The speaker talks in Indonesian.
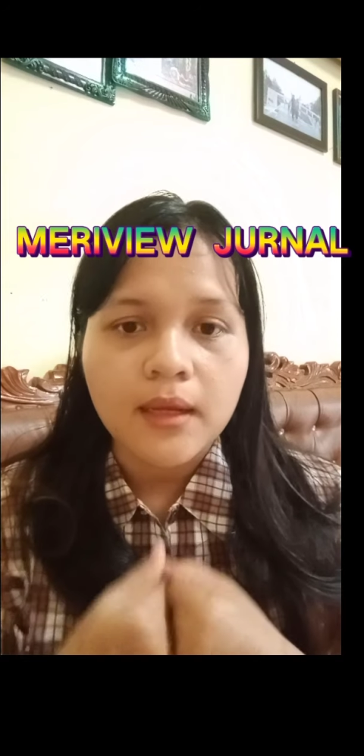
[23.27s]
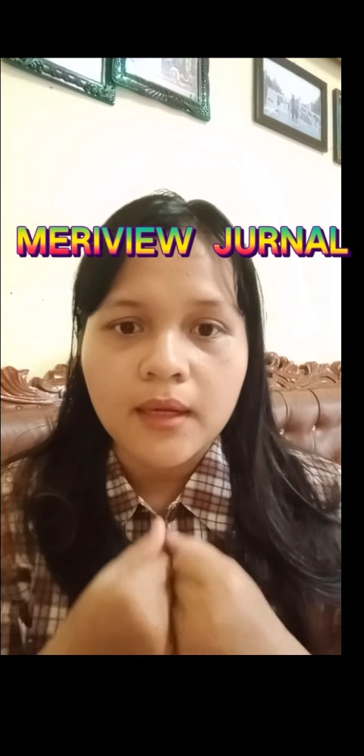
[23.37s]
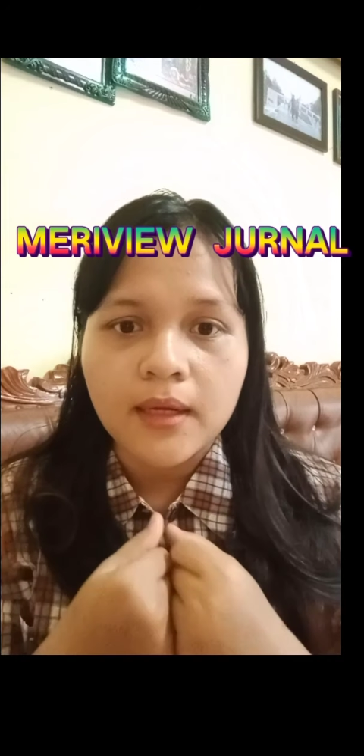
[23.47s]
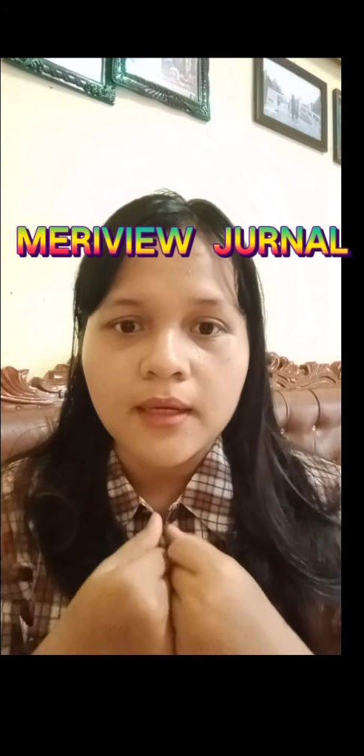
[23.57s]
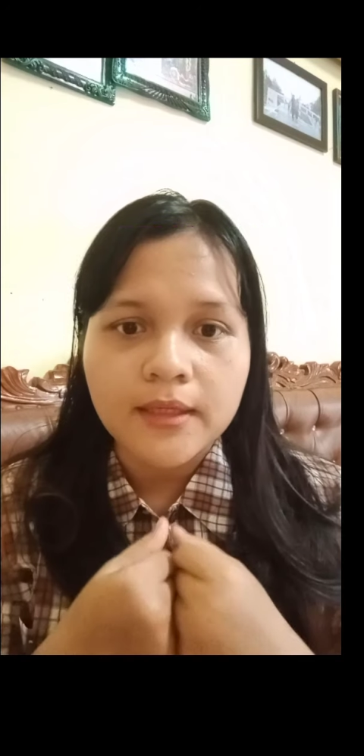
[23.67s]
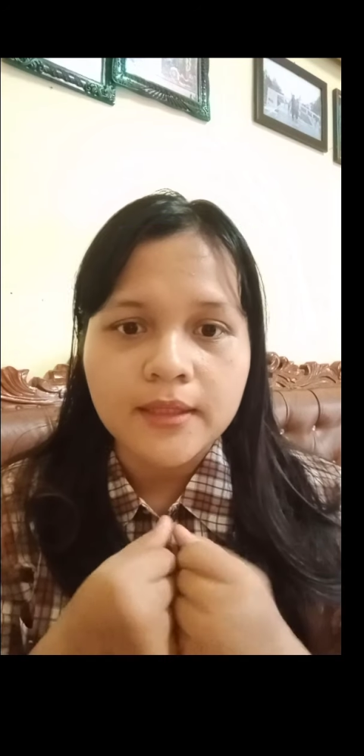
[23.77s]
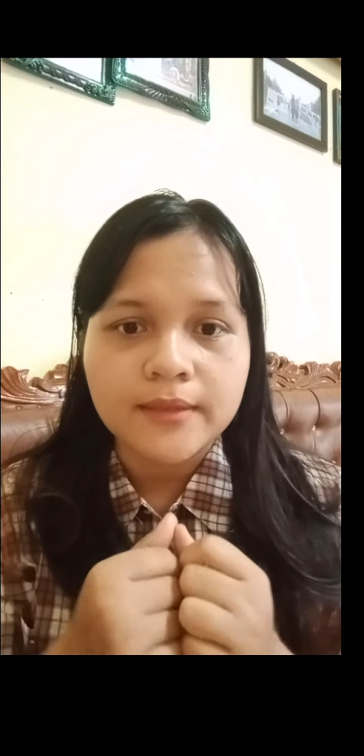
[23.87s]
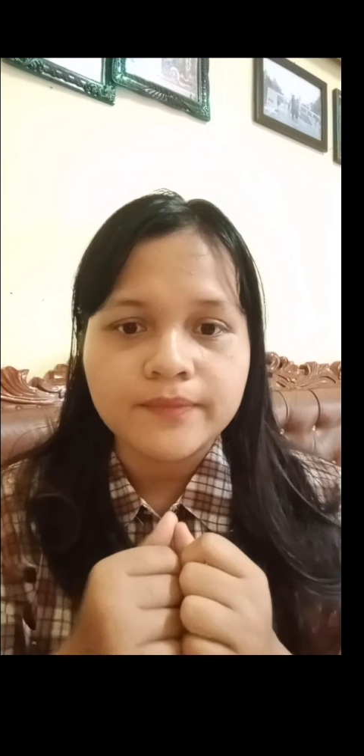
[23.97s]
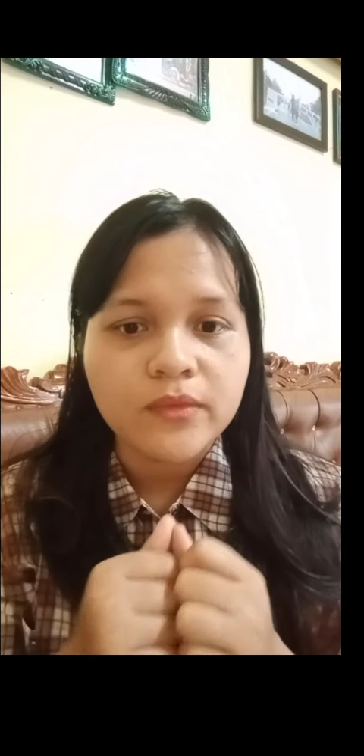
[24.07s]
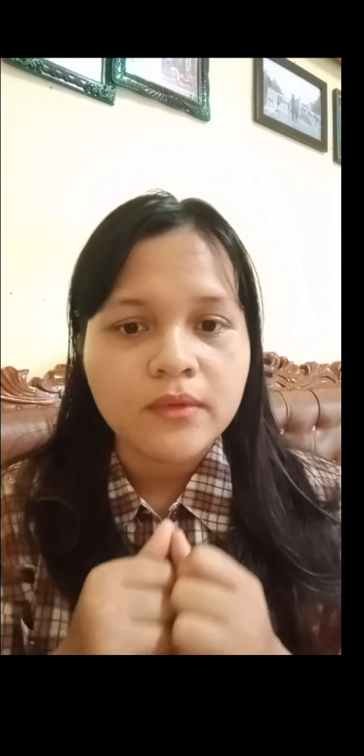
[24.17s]

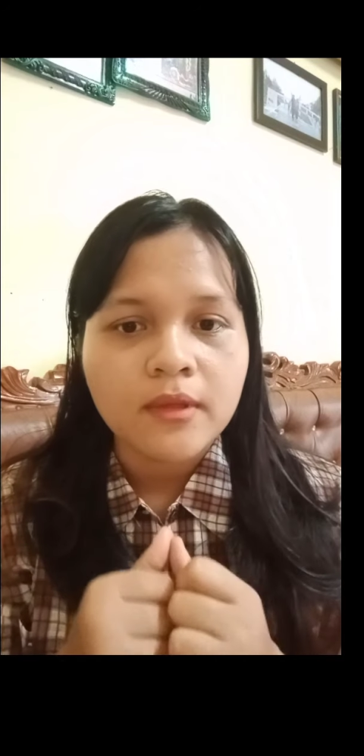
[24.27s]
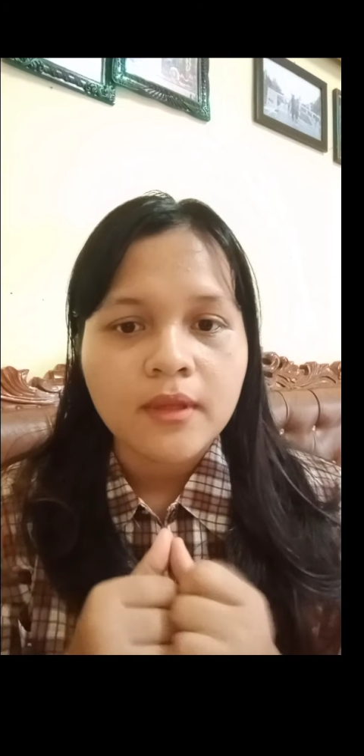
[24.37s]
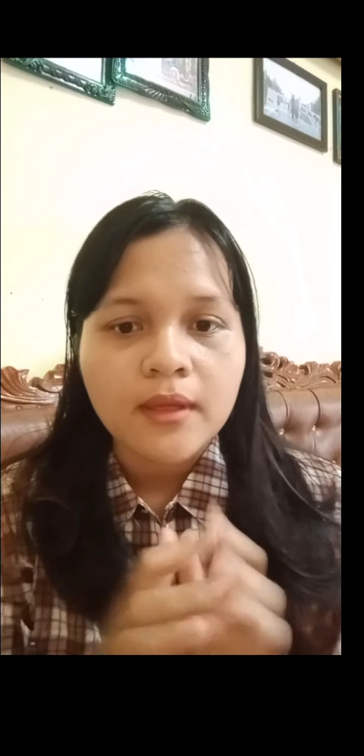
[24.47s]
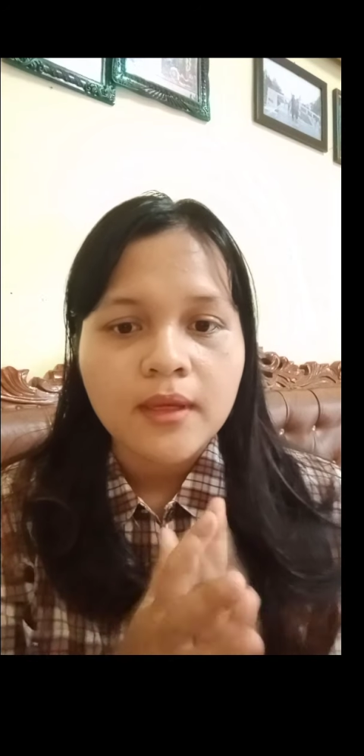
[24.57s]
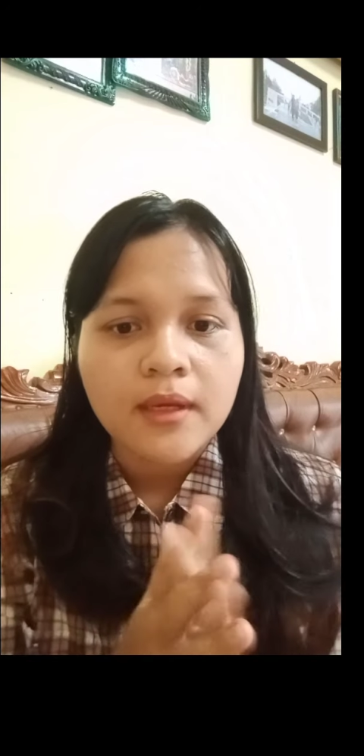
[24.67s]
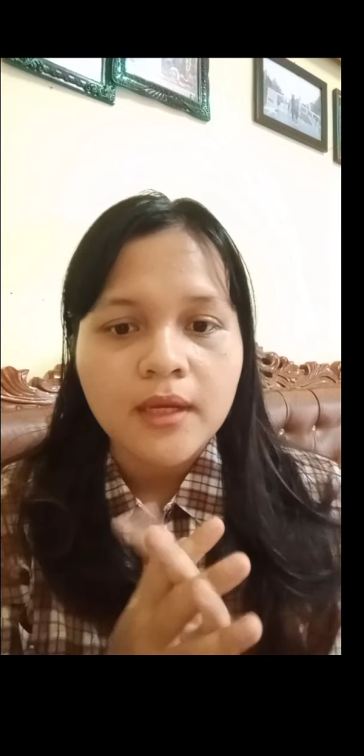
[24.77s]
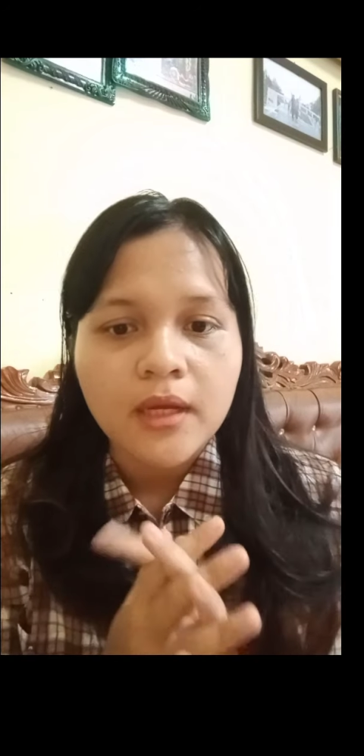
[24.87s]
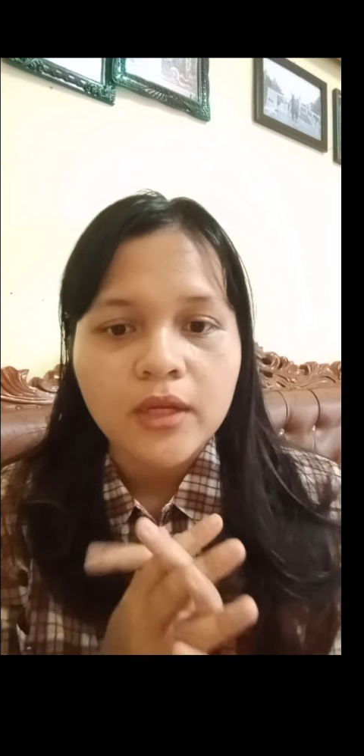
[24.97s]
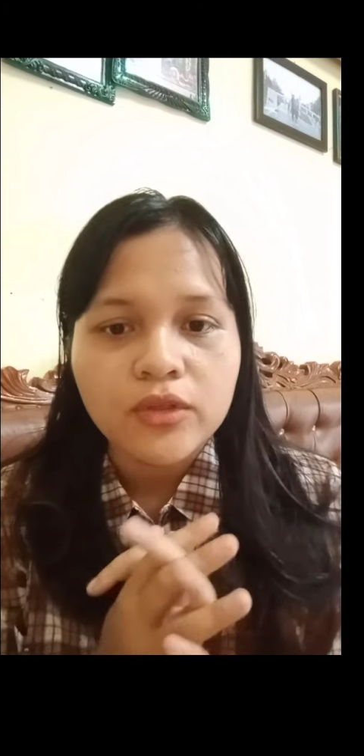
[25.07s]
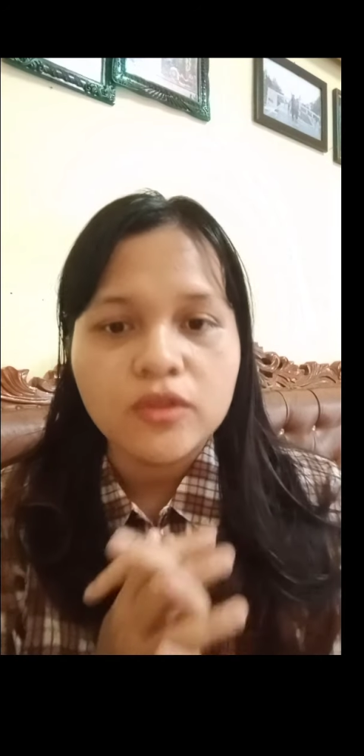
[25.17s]
Uh,
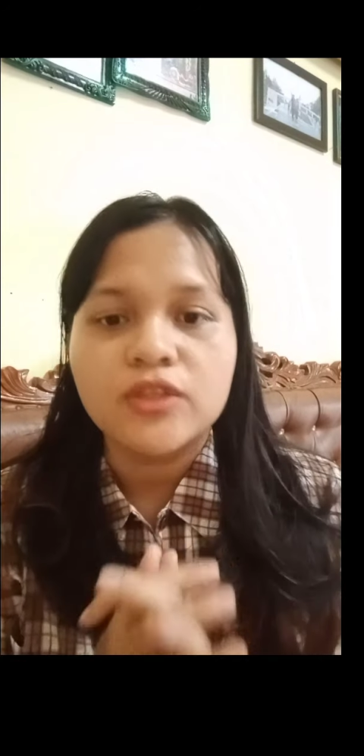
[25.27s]
yuk